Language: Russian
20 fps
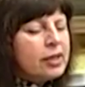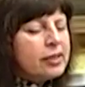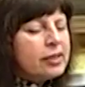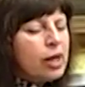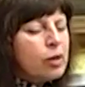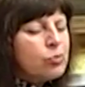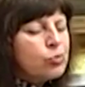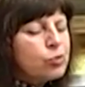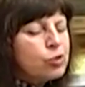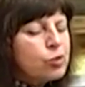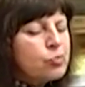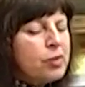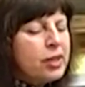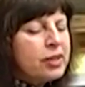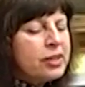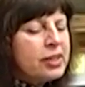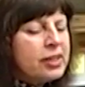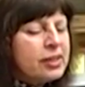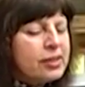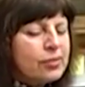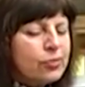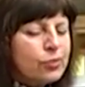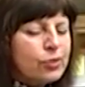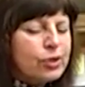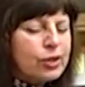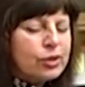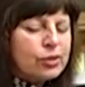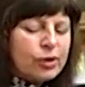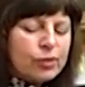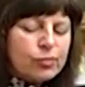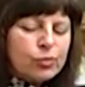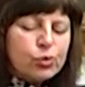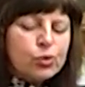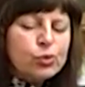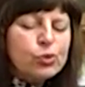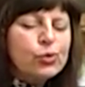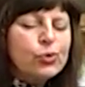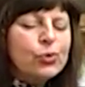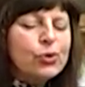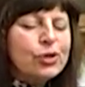Там у тебя есть вот это, вот то
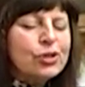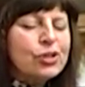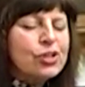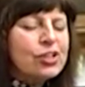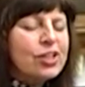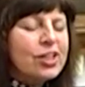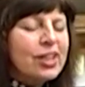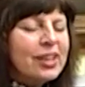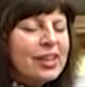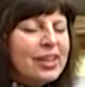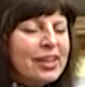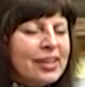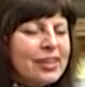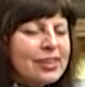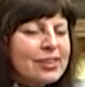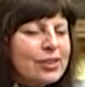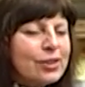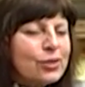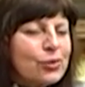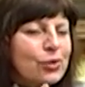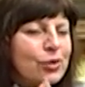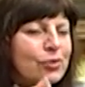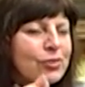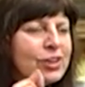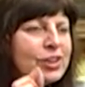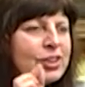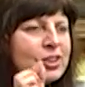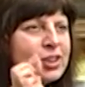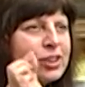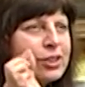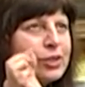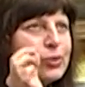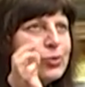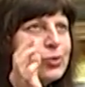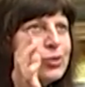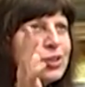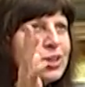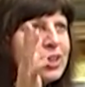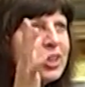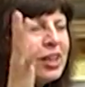зернышко, из которого этот
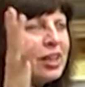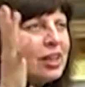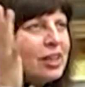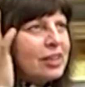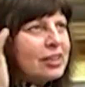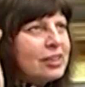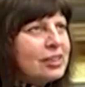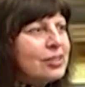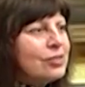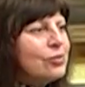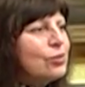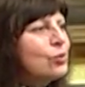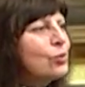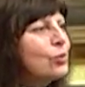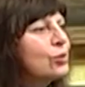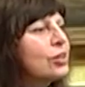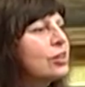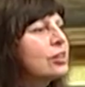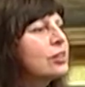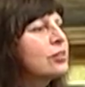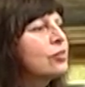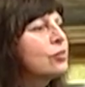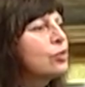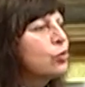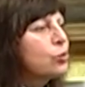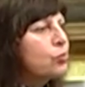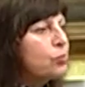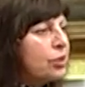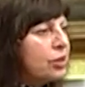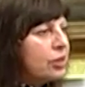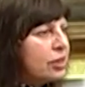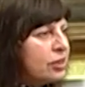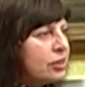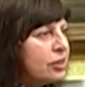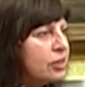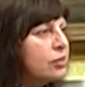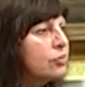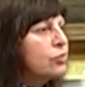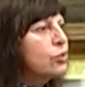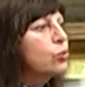росточек расцветет и расцветет
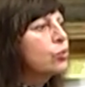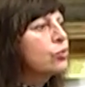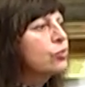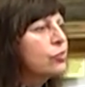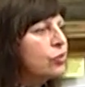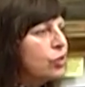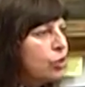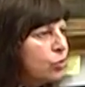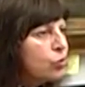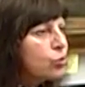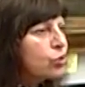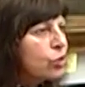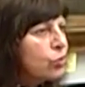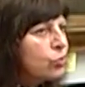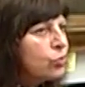прекрасный цветок твоей души.